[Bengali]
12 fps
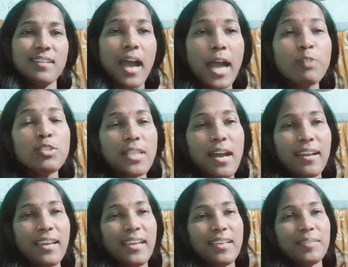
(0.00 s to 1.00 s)
আয়ুষ
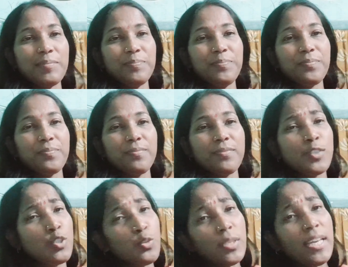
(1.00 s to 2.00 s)
থাকে
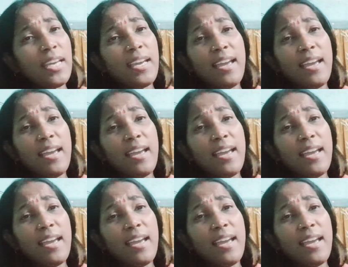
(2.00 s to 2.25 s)
যদি